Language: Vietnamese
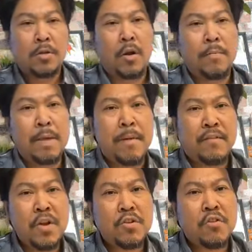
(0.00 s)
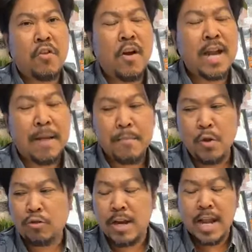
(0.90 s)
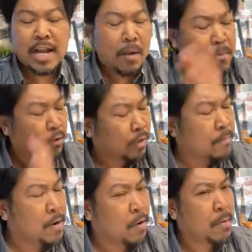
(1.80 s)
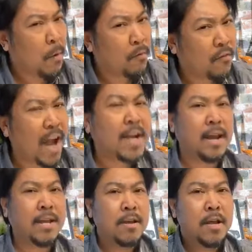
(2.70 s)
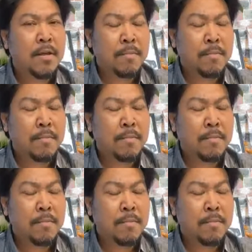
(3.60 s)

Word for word: rồi bây mày phải nói cho rõ ràng biểu tình hay không biểu tình, mày nói một phát đi,